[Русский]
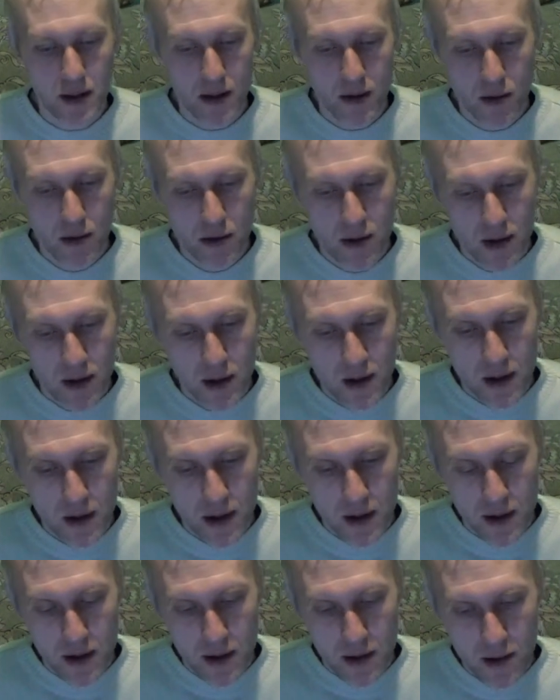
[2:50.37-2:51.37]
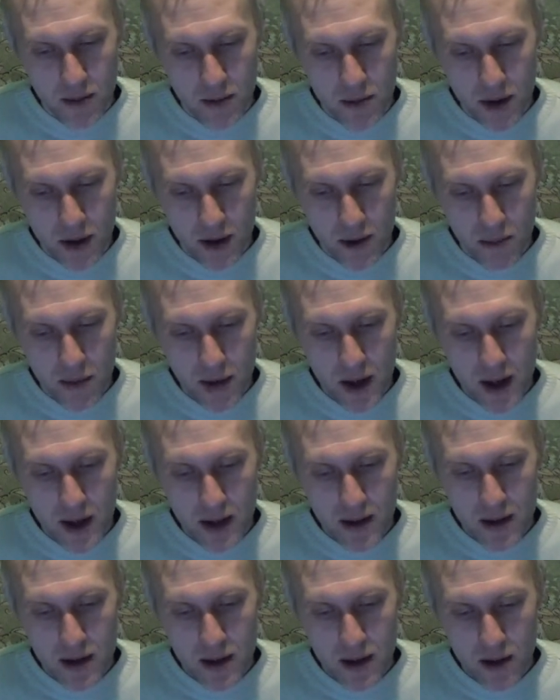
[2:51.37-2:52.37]
Оно
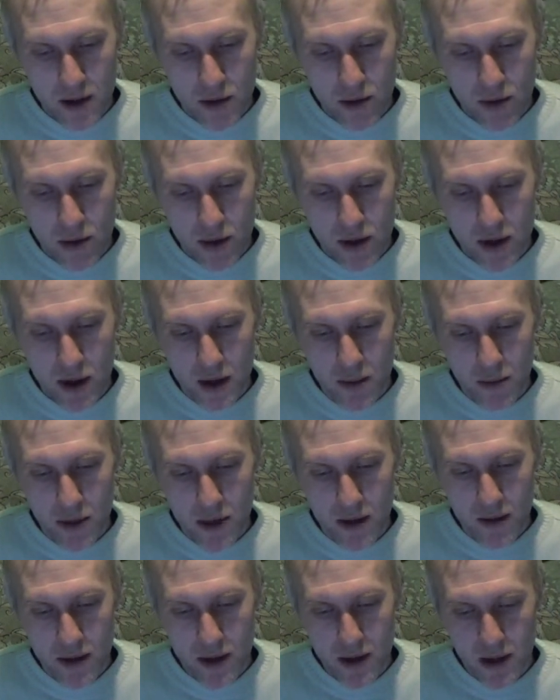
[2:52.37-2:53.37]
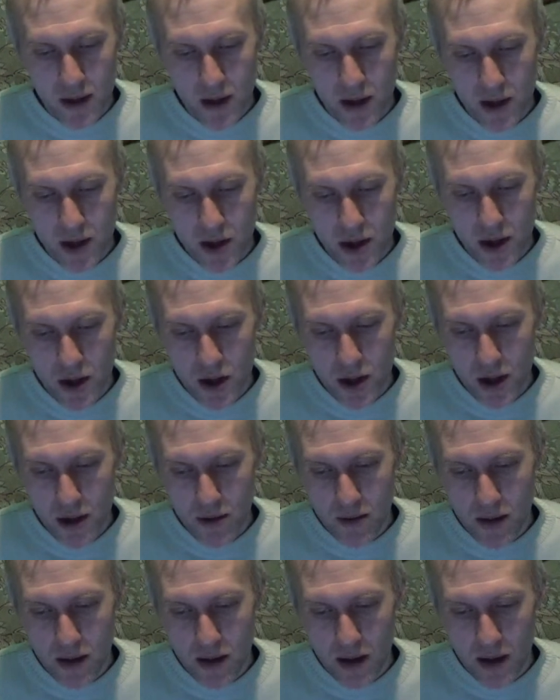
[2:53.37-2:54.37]
прикрепляется к 161 статье
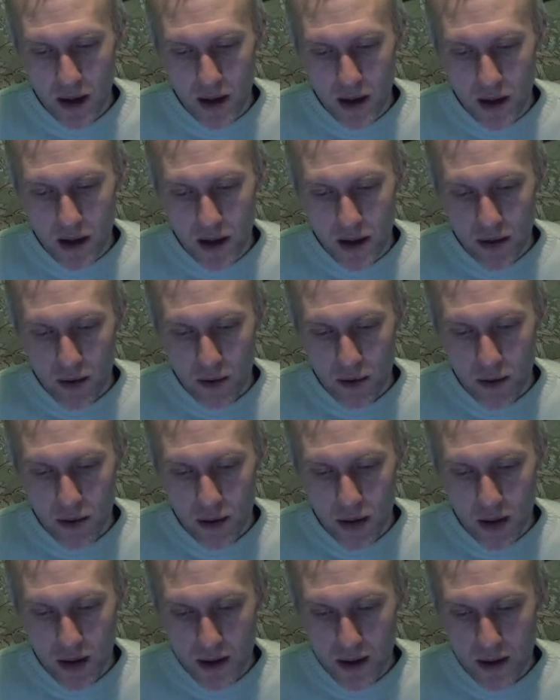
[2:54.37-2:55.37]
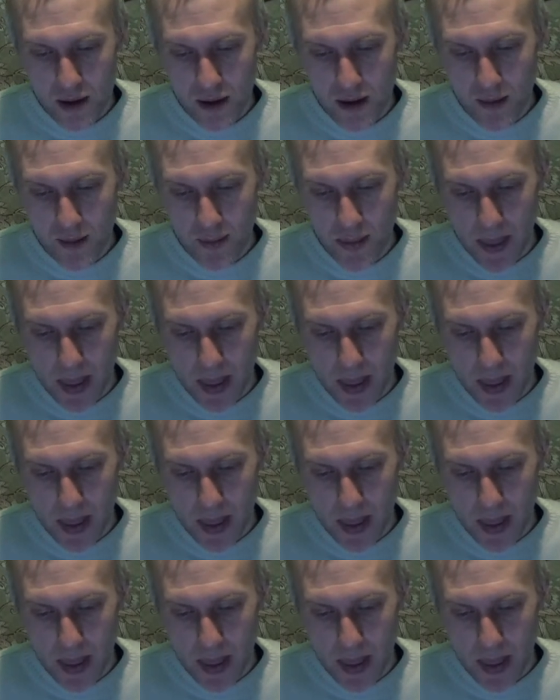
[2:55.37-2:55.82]
жилищного кодекса.